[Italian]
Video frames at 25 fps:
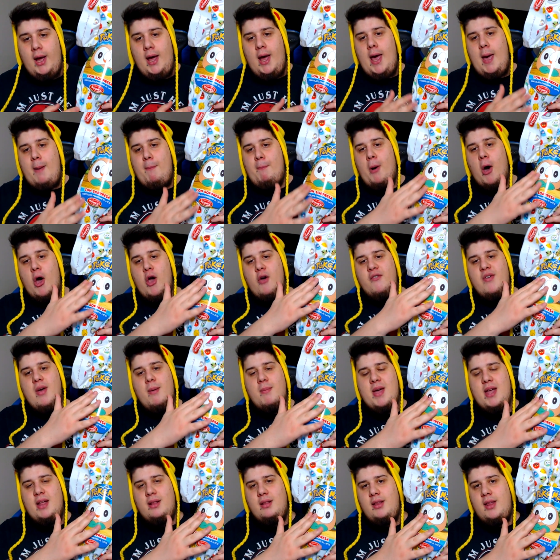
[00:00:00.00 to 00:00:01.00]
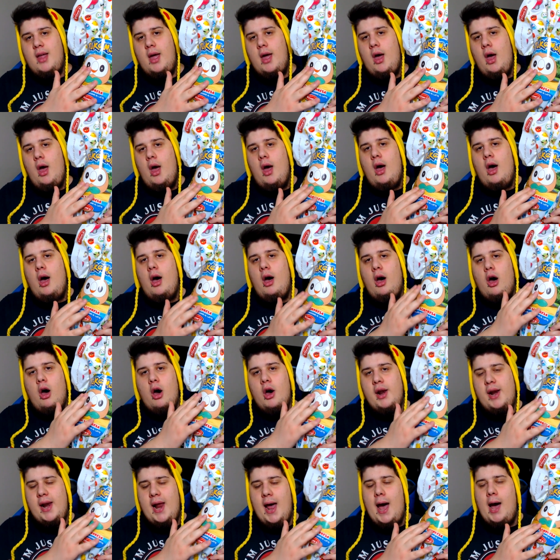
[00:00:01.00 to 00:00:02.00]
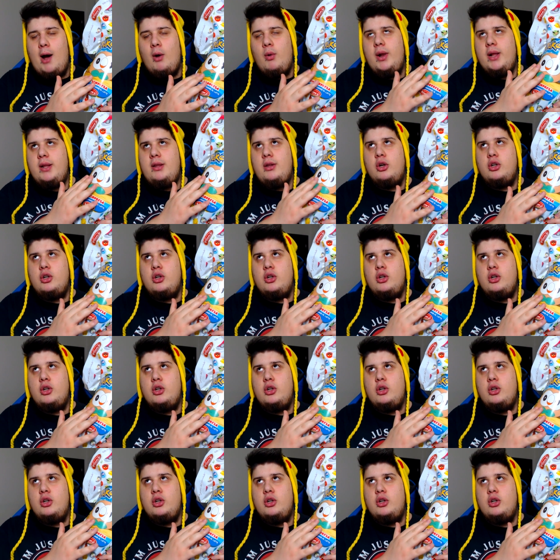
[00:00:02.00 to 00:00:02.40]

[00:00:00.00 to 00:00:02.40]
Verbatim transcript: E poi ovviamente, oh Rowlet,